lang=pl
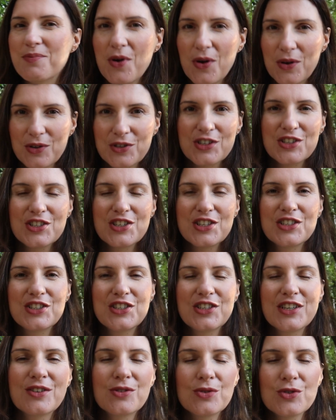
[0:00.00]
Boże
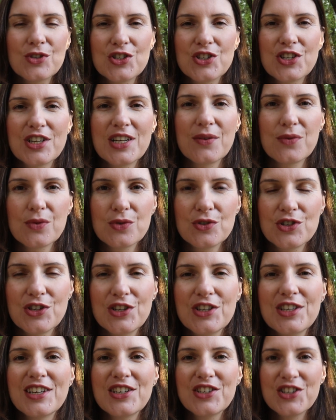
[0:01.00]
dzieci, którzy się
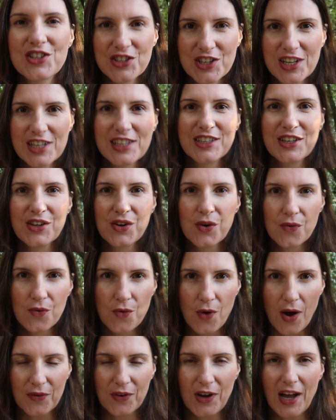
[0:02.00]
nawrócili, nie siedzieli tylko w
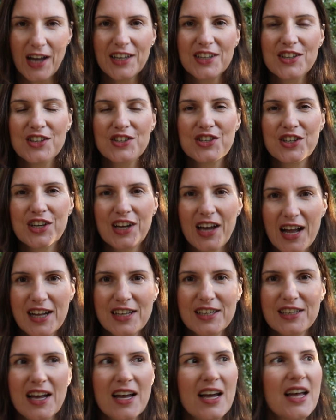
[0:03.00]
ławkach i nie
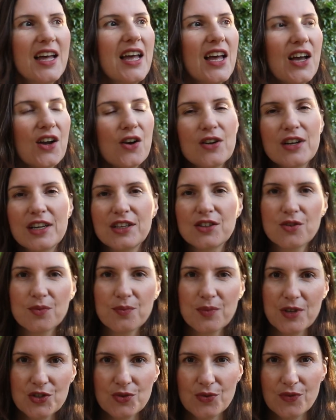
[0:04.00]
czekali na kolejną
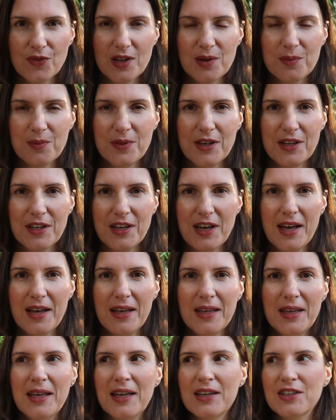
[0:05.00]
pieśń
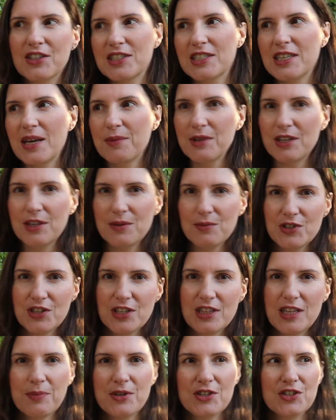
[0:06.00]
uwielbienia. Czasami im
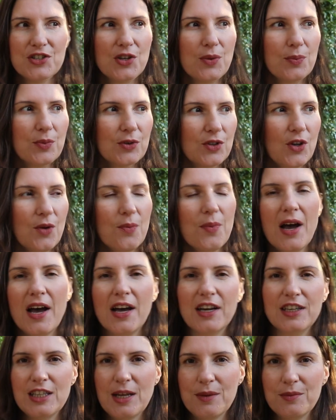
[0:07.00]
się ta pieśń nie podoba,
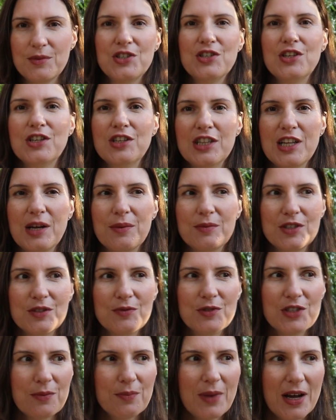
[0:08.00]
a inna, inna im
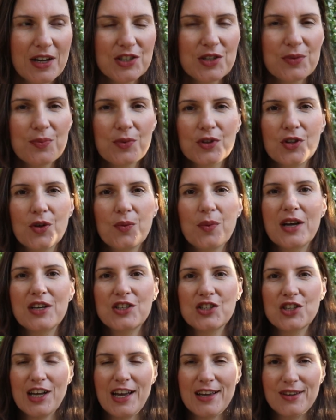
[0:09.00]
się bardziej podoba
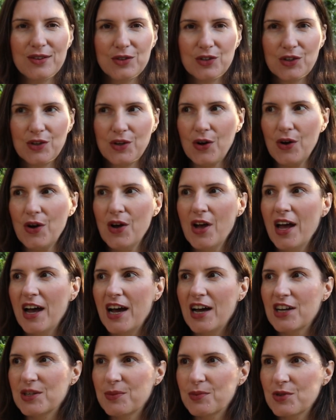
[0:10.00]
i czekają tylko,
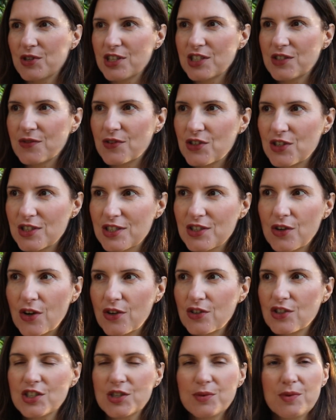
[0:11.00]
aż nabożeństwo się
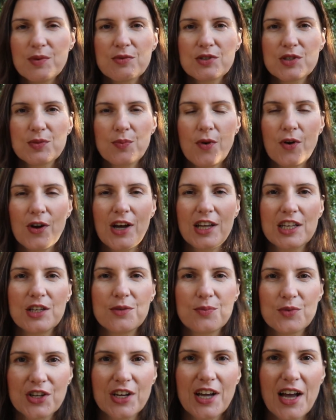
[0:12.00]
skończy, żeby móc
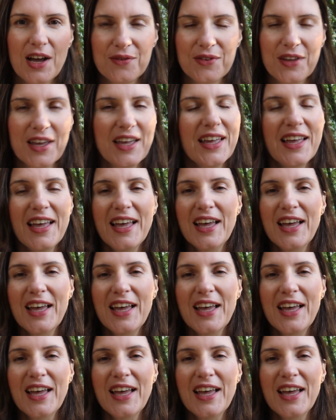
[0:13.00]
pogadać przy kawie.